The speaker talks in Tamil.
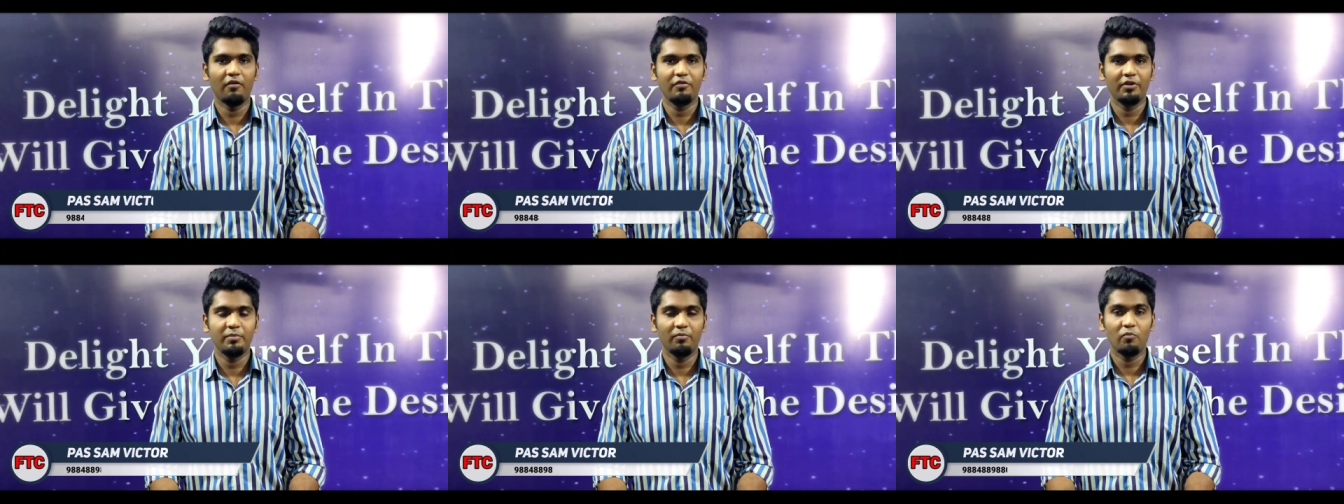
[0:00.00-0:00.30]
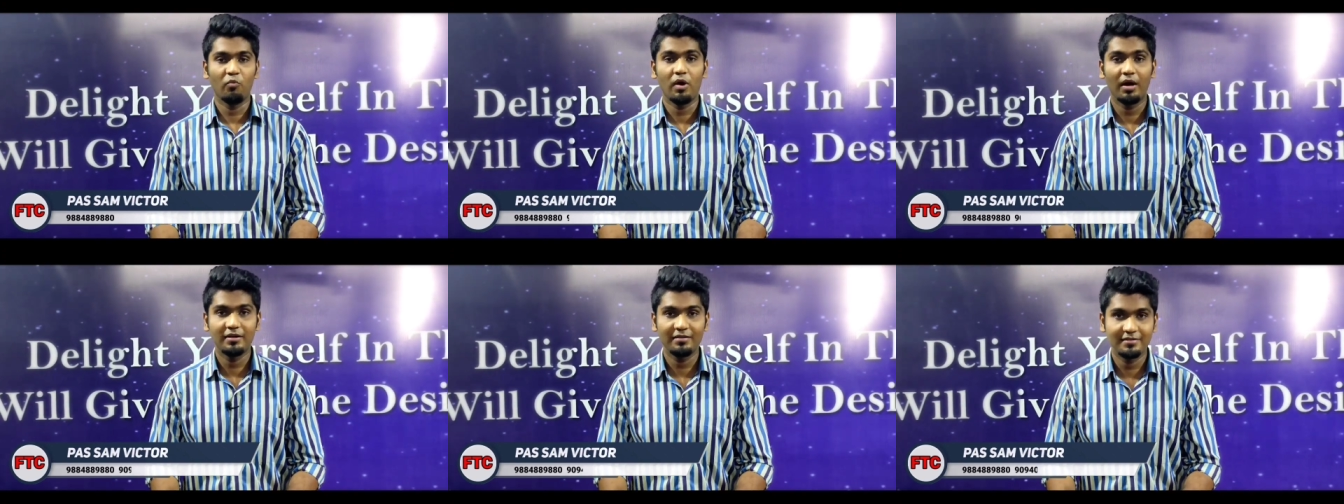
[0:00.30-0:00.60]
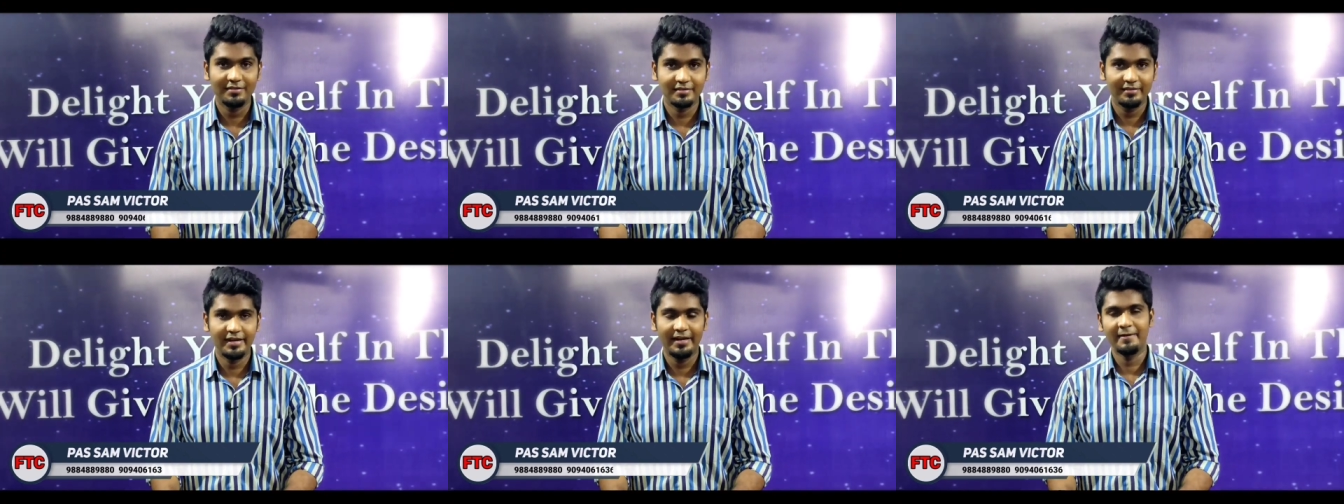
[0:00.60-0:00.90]
யாவரையும்
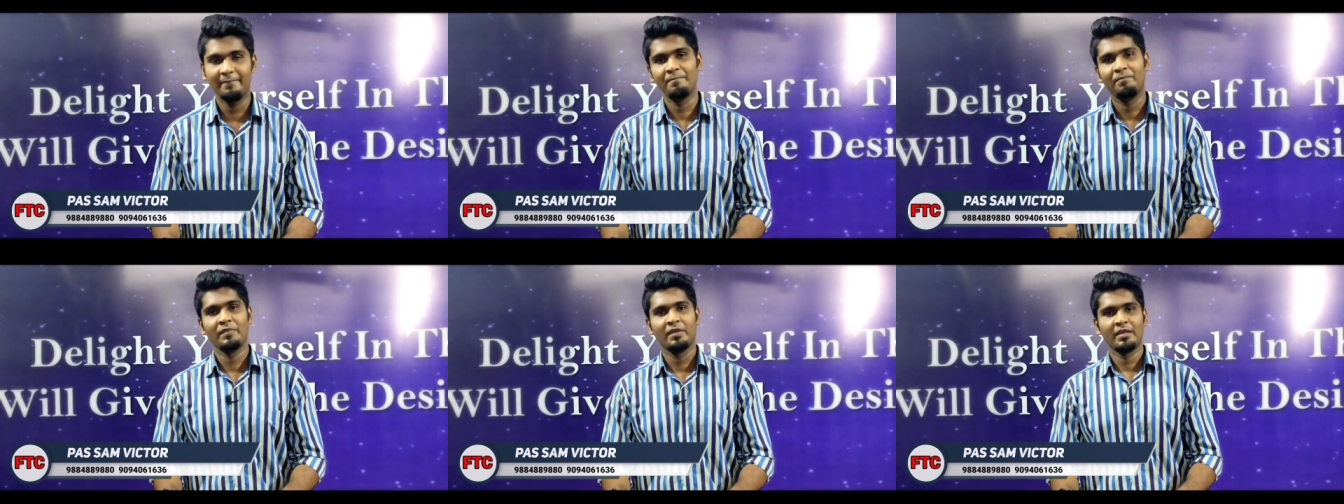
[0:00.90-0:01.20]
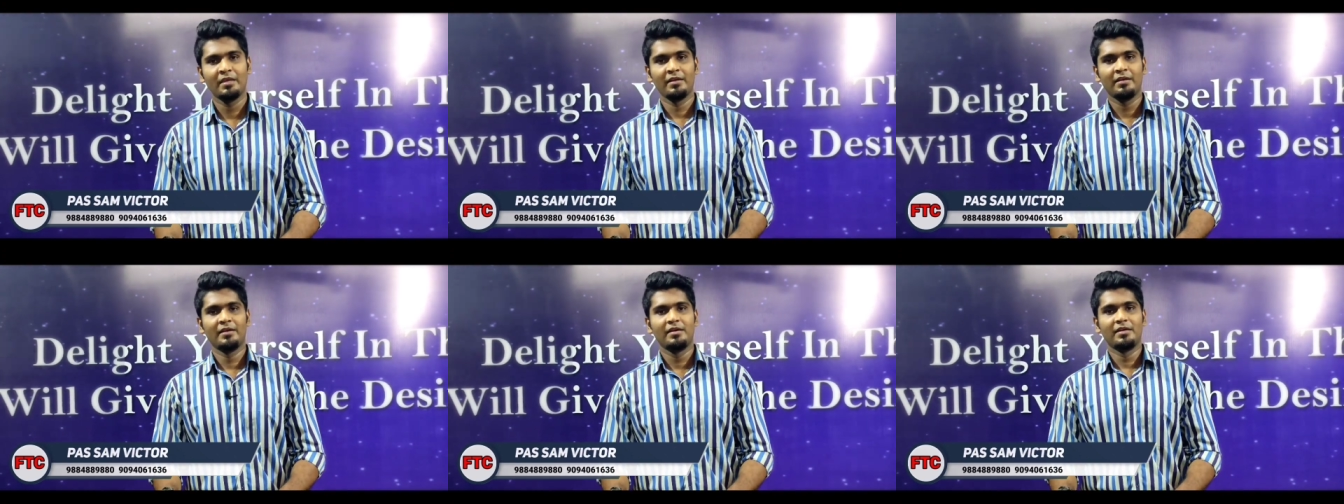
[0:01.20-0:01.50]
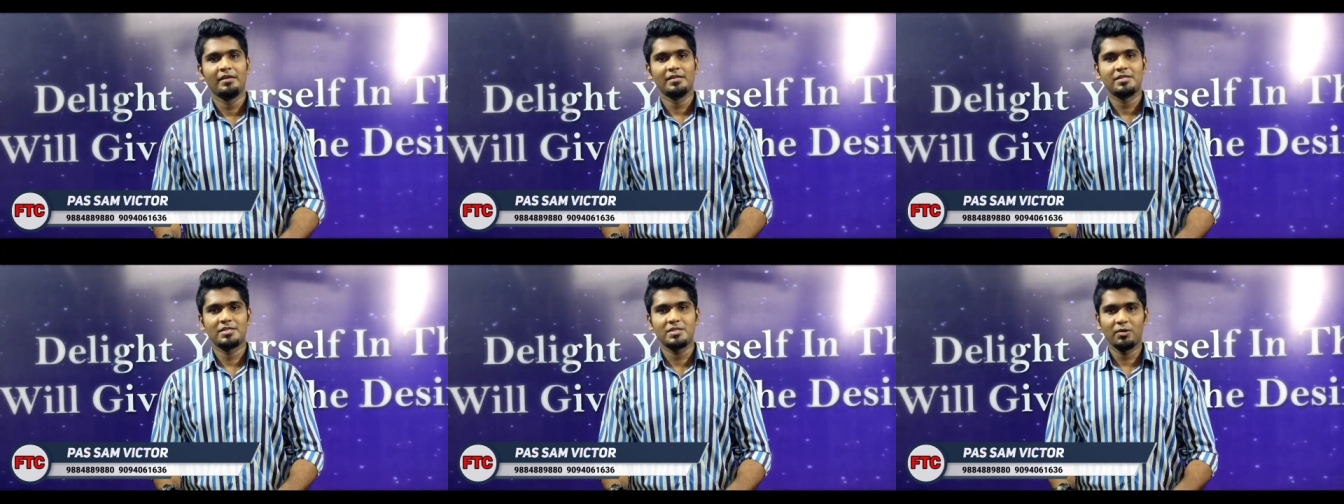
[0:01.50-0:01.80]
வாழ்த்துகிறேன்
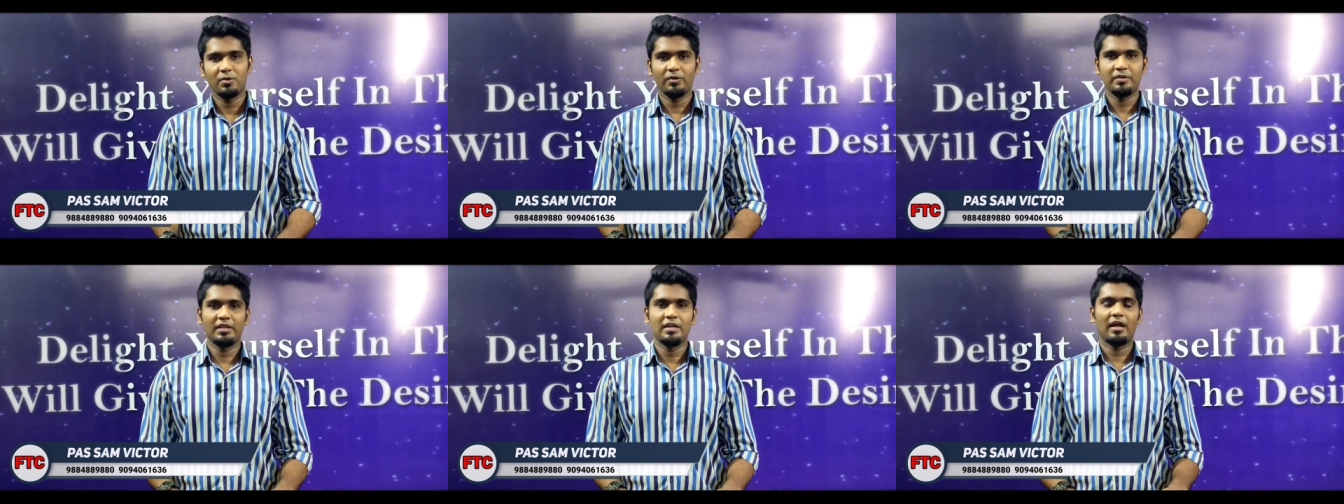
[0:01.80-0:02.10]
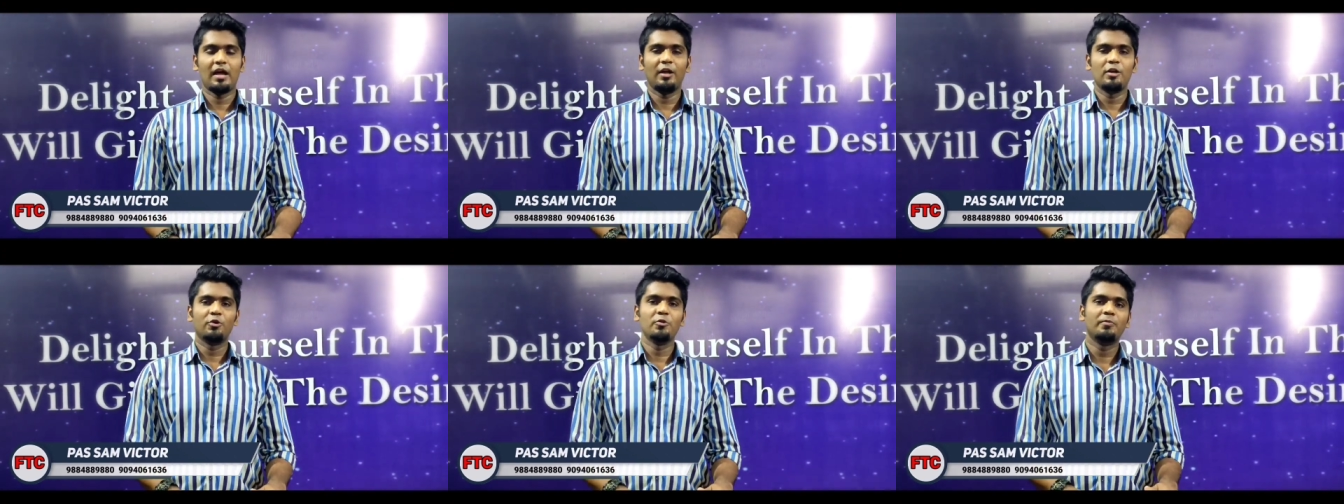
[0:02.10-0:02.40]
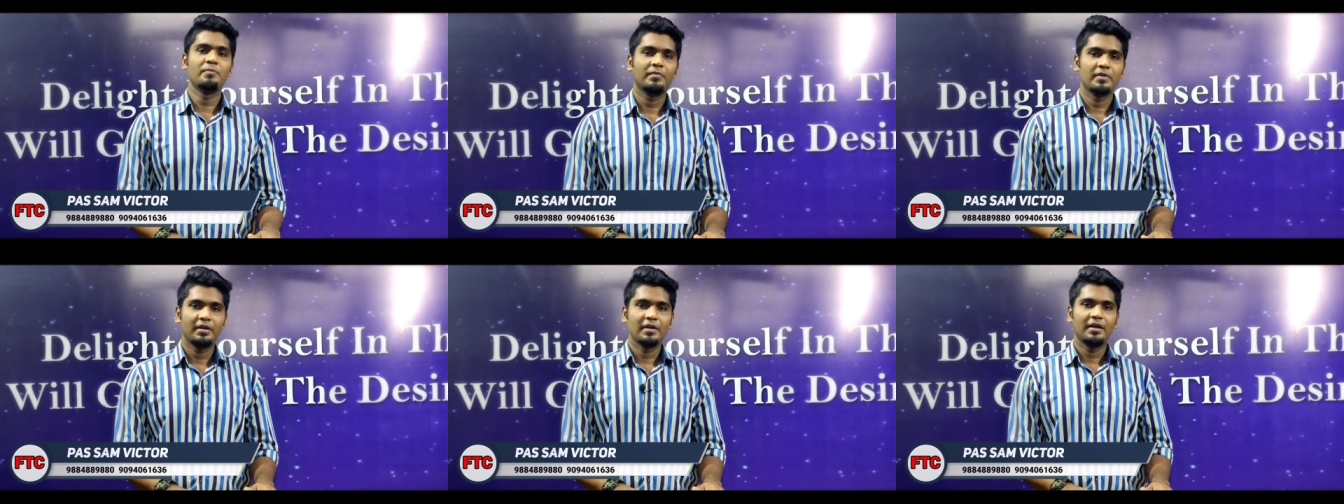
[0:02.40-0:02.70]
ஸோ இந்த
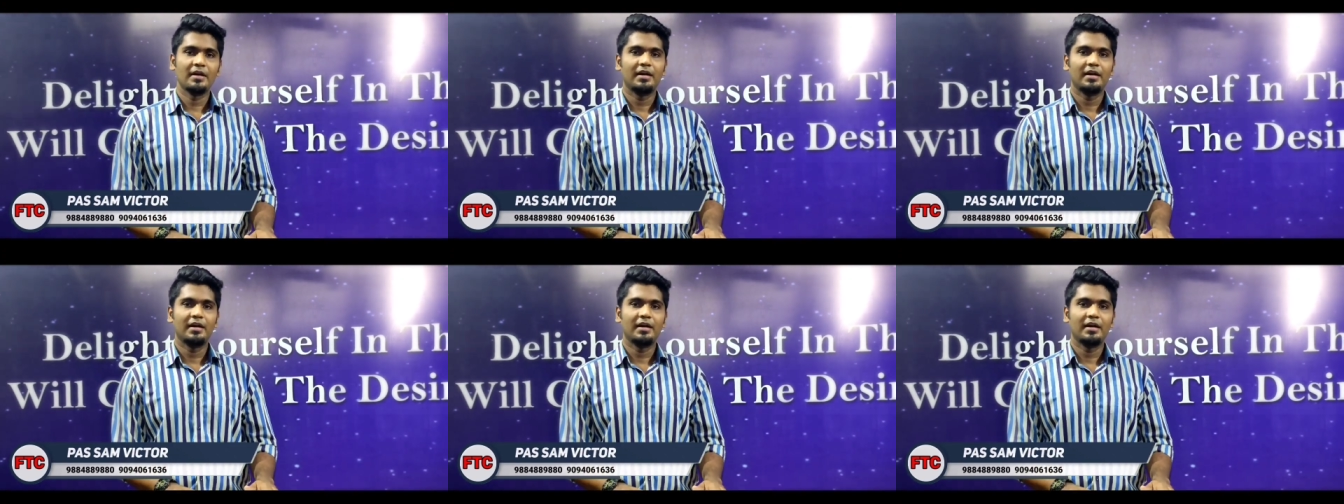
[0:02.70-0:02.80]
நாளும்